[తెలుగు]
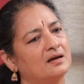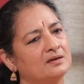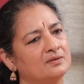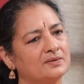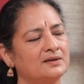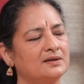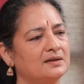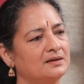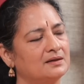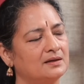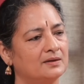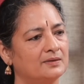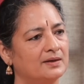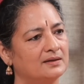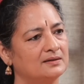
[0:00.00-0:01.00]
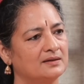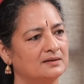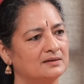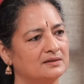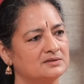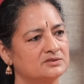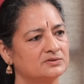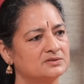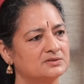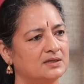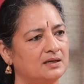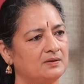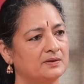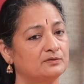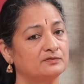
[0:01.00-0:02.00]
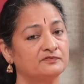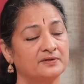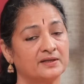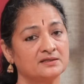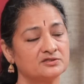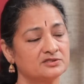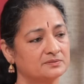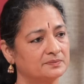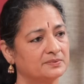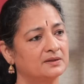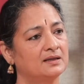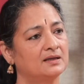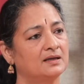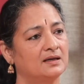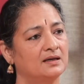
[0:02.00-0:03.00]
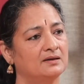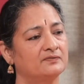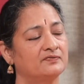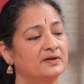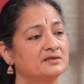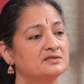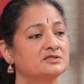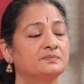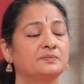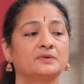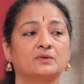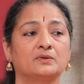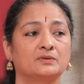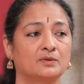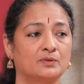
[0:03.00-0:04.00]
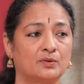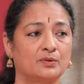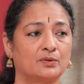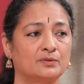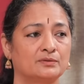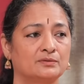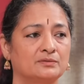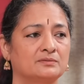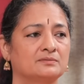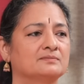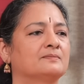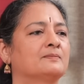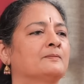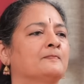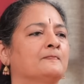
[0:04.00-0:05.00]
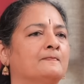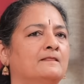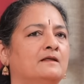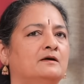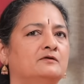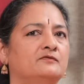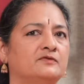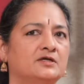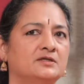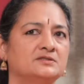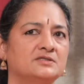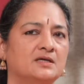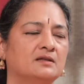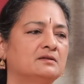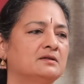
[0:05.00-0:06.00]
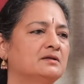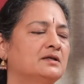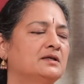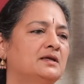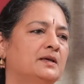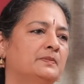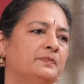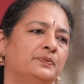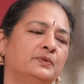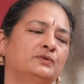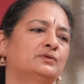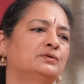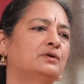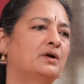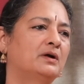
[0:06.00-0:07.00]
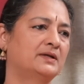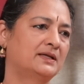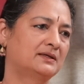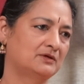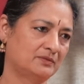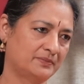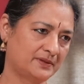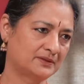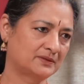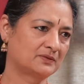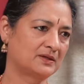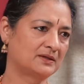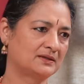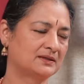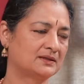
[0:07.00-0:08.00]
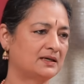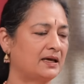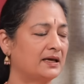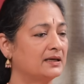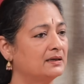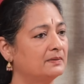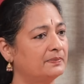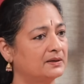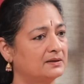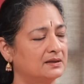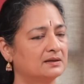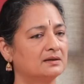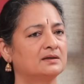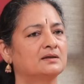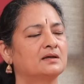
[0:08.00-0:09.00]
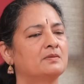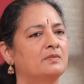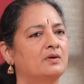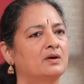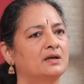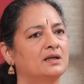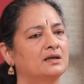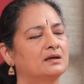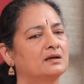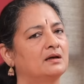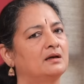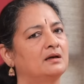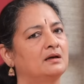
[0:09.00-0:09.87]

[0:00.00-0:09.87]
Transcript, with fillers: అటువంటివన్నీ నాకు ఆయన దగ్గర నుంచి వచ్చిన అలవాటు ఫ్రెండ్షిప్ ఫ్రెండ్షిప్ని వదులుకోకూడదు ఫ్రెండ్స్ అందరినీ కాంటాక్ట్ కాంటాక్ట్లో పెట్టుకోవాలి ఆయన పర్టికులర్గా మార్నింగ్